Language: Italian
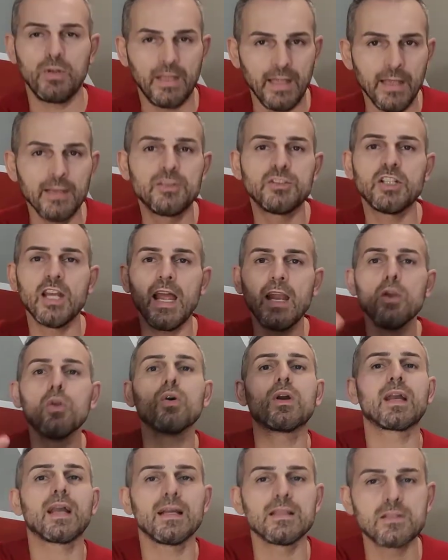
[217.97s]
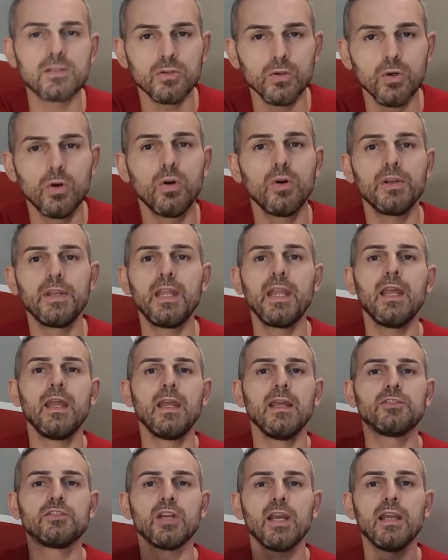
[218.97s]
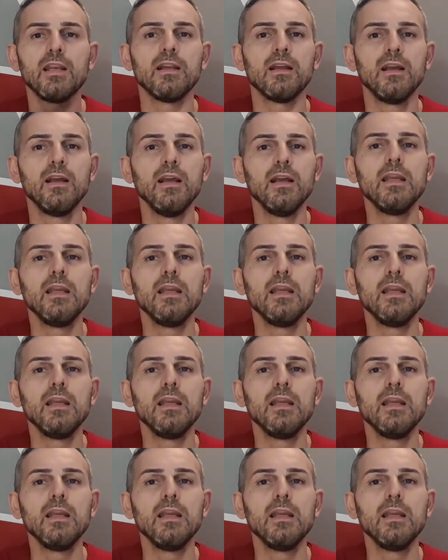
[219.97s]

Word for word: che c'è l'occasione, c'è il,